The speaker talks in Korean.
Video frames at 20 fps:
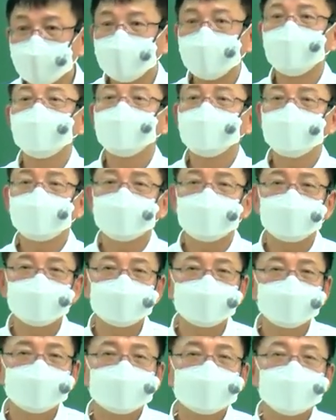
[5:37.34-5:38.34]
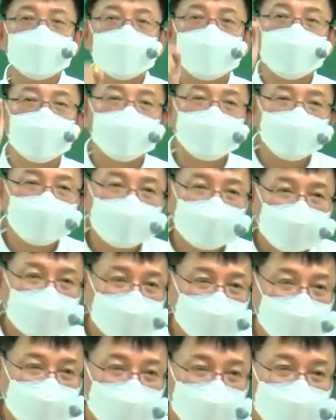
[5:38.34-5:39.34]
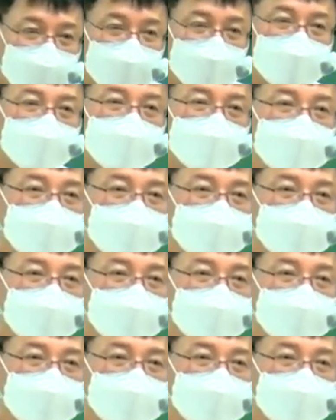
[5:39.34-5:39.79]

시험 볼 때도 아무 생각 없이